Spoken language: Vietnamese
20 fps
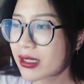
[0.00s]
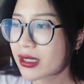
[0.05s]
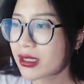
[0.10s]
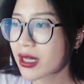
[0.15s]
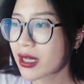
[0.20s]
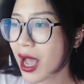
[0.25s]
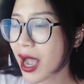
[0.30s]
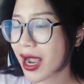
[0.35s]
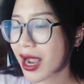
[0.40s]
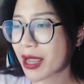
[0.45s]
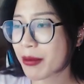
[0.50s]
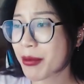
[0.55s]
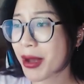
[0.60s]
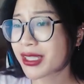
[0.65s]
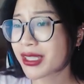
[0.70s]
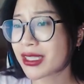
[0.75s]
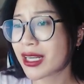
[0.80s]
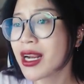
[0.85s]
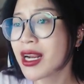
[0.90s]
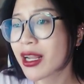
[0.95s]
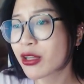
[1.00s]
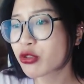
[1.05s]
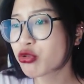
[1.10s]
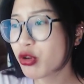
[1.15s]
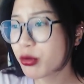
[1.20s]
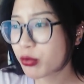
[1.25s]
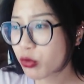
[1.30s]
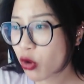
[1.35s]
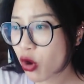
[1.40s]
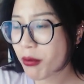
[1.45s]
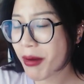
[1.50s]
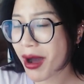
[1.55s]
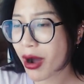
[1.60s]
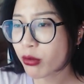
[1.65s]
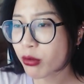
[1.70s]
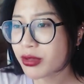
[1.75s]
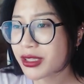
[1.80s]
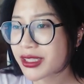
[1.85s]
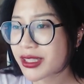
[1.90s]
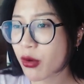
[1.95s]
hàng ngày bà chỉ lên livestream thôi bà
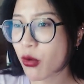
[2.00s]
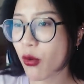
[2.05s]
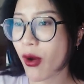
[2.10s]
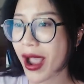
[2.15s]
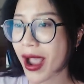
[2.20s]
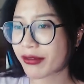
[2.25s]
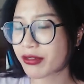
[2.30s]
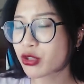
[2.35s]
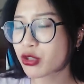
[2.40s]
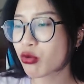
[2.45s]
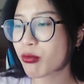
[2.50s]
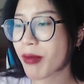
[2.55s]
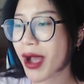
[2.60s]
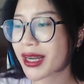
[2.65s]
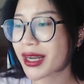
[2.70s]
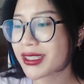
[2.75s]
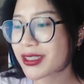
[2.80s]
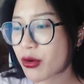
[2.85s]
không đi ra ngoài ví dụ bà đi ra